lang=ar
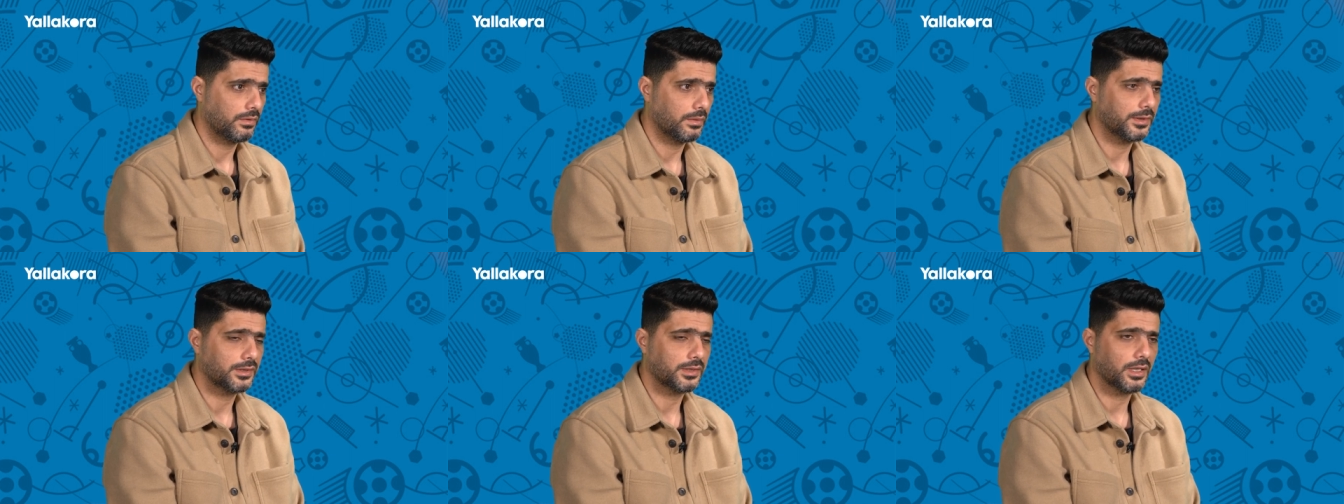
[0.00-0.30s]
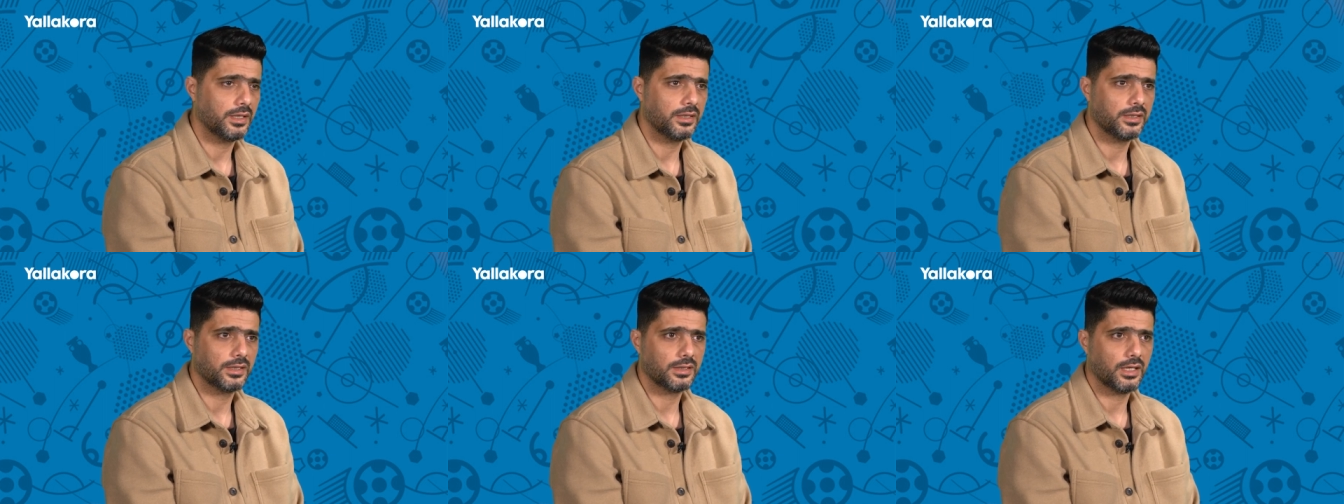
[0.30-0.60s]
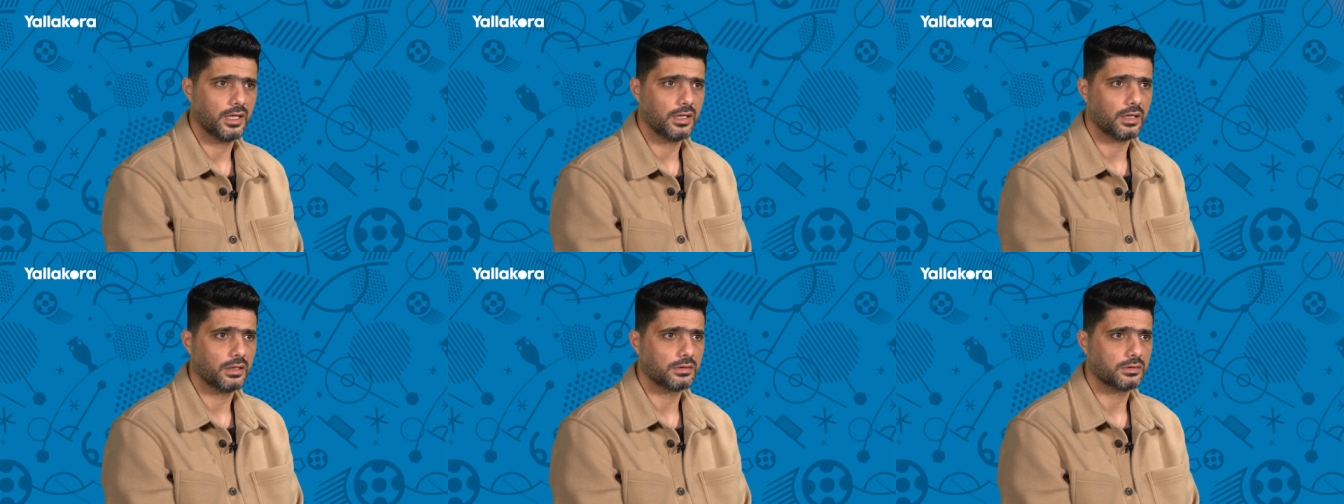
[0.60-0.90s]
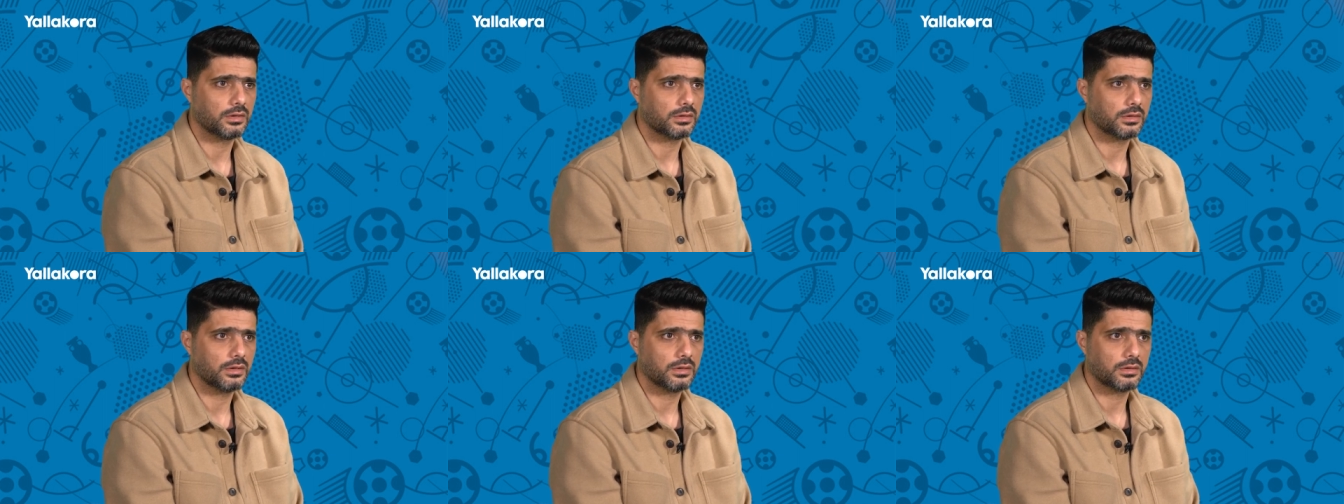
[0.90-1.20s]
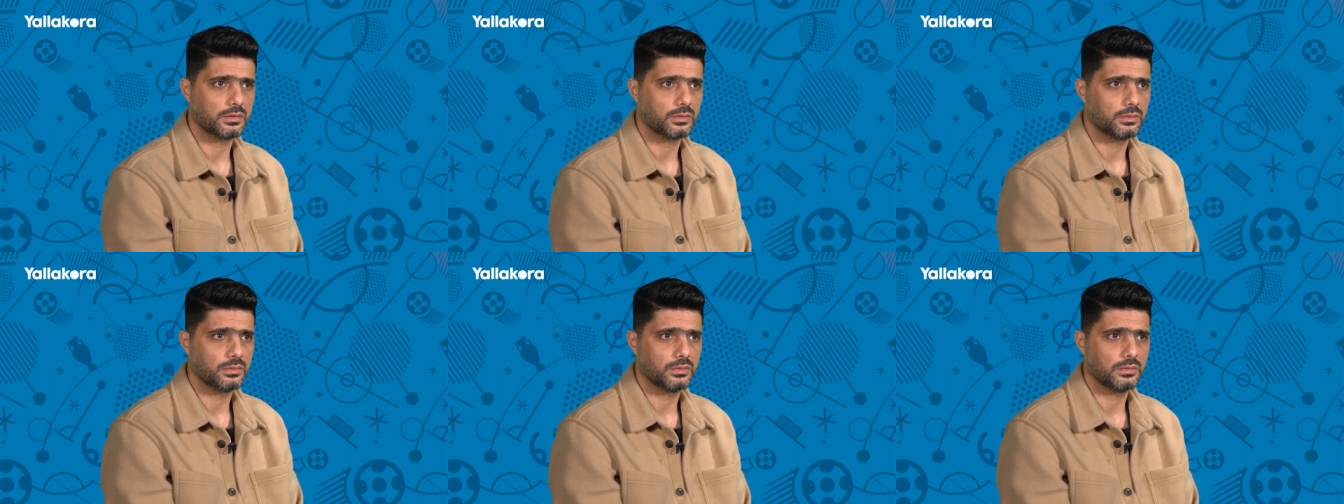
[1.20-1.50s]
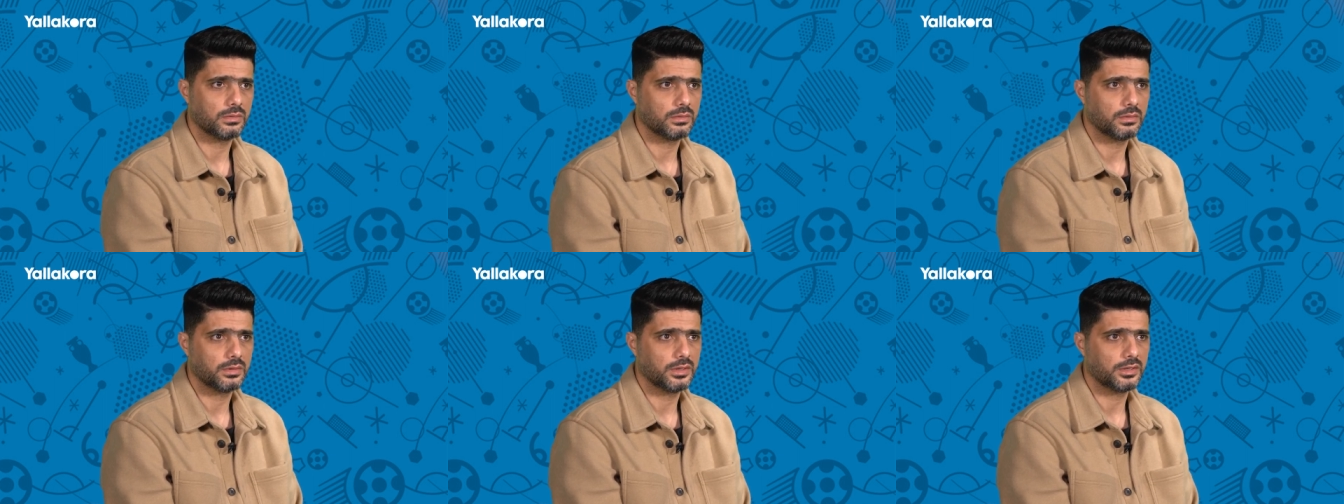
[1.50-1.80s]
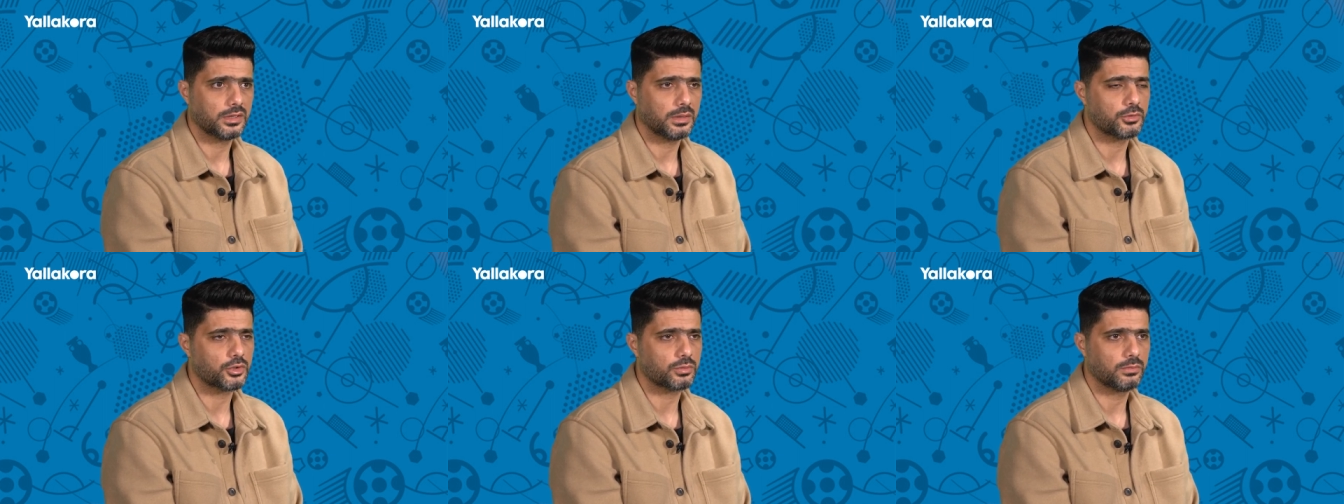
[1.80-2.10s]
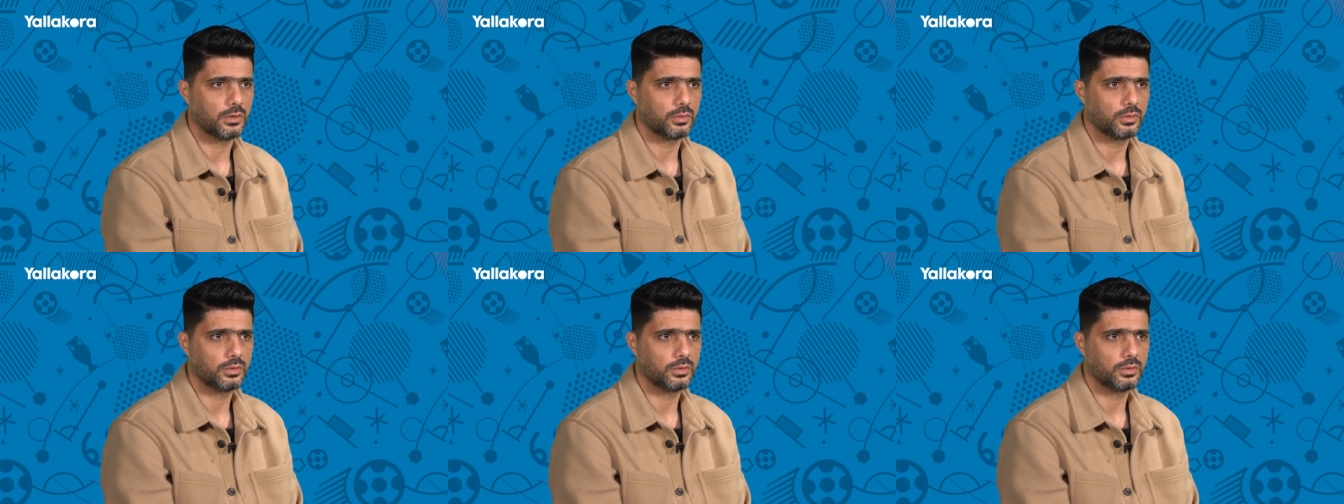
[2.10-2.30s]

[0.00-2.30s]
فبالتالي النادي الاهلي خد قرار وان انت مش